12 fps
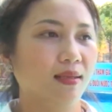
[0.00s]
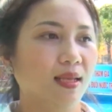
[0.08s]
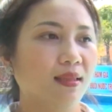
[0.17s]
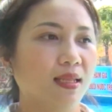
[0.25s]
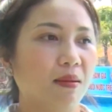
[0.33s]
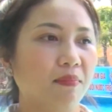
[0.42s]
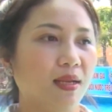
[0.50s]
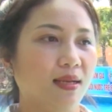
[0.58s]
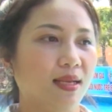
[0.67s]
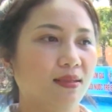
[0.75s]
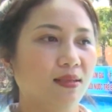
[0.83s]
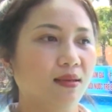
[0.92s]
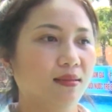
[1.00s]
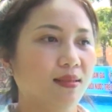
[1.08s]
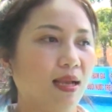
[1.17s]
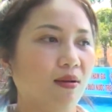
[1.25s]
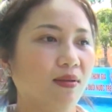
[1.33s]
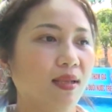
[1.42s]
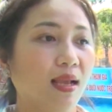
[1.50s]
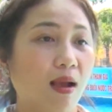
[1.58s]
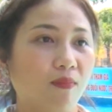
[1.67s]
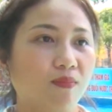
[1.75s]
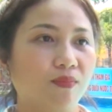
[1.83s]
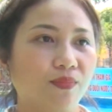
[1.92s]
yên tâm là để cho cháu đi
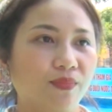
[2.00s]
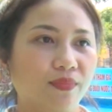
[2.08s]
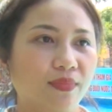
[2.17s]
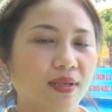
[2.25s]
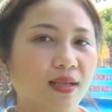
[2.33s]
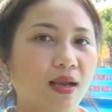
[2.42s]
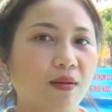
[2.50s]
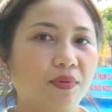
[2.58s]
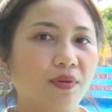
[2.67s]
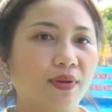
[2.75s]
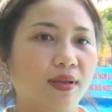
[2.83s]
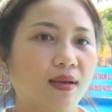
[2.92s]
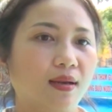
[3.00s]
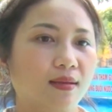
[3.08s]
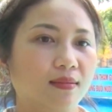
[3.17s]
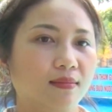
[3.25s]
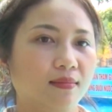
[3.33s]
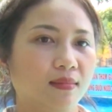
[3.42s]
học, đi học rồi ờ,